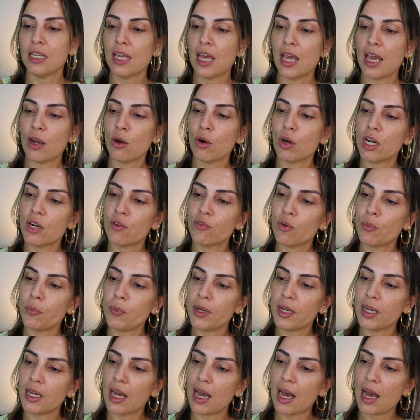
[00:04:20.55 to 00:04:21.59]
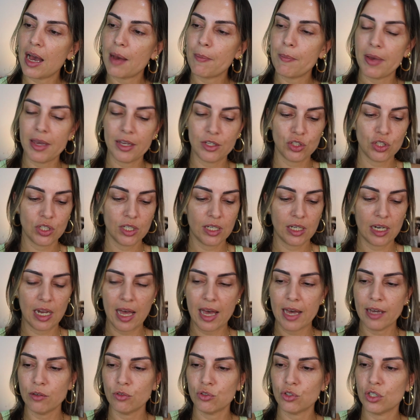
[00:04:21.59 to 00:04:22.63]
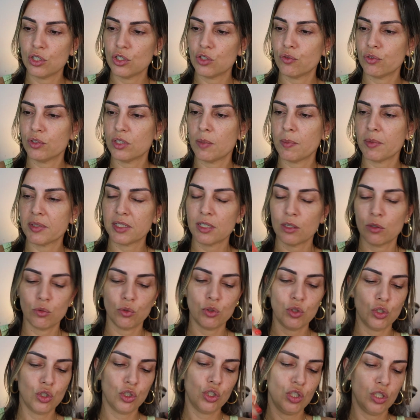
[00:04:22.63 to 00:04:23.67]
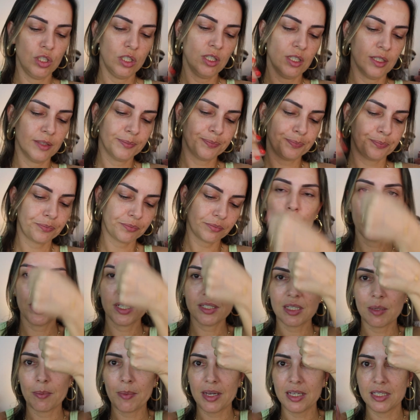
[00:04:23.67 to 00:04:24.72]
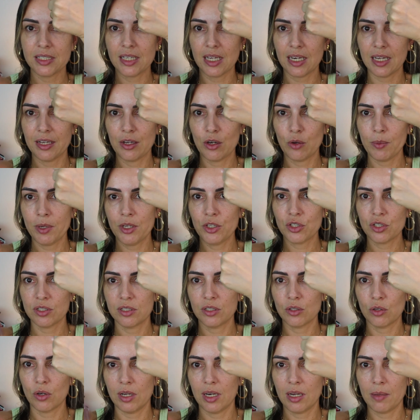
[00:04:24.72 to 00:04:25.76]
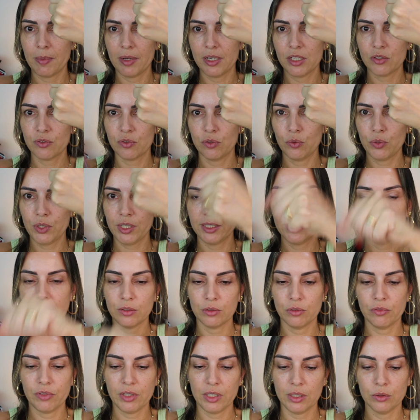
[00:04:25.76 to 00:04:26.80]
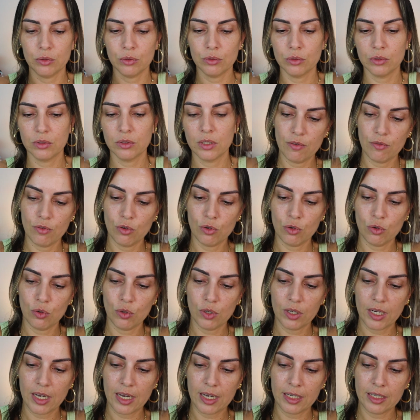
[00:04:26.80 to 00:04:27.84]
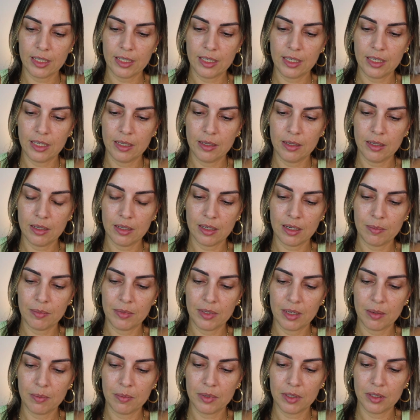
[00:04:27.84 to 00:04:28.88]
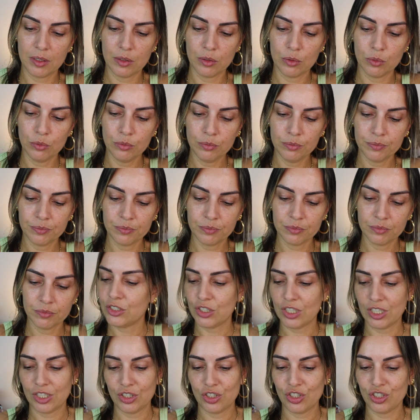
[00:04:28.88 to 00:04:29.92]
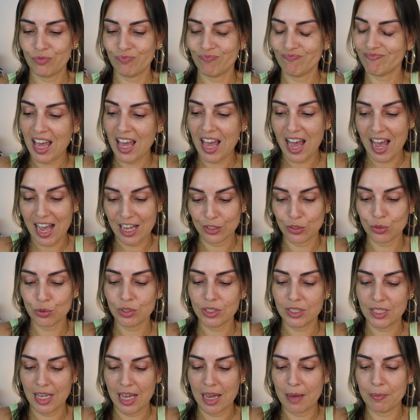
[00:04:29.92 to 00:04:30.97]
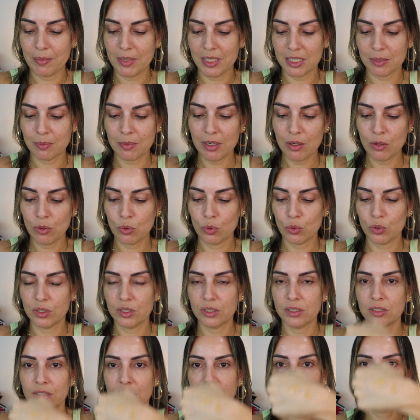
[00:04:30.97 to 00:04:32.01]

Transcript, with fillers: E aí agora eu vou pegar a bege claro, gente, vou dar uma sacudidinha. Porque essa base, ela realmente, assim, ó, ela é mais fluida, estão vendo? Vou colocar aqui na minha mão. Gente, acho que é a mesma cor.